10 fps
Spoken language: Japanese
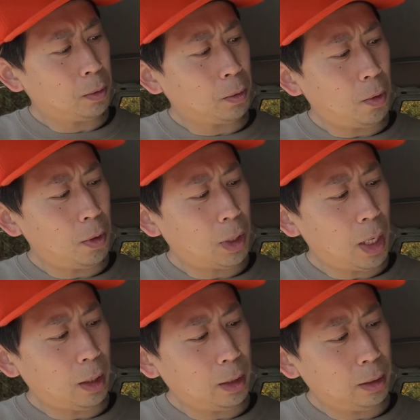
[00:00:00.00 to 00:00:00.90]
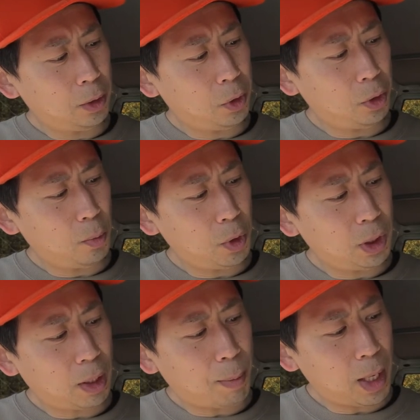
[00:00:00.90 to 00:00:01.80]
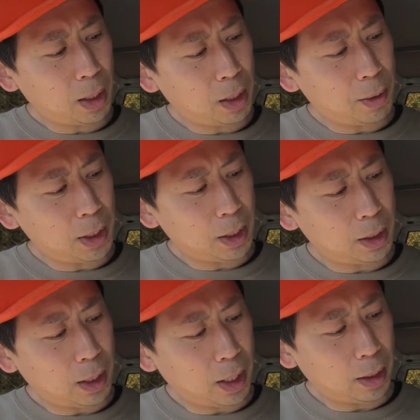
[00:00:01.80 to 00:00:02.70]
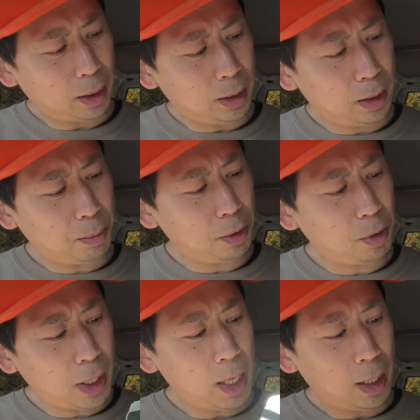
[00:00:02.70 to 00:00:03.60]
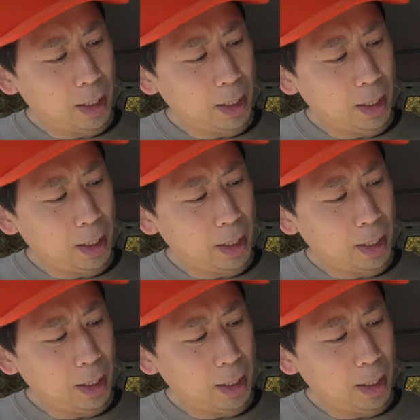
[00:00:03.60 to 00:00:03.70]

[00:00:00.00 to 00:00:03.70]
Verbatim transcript: 今回注文したパーカーはですね、自分のね、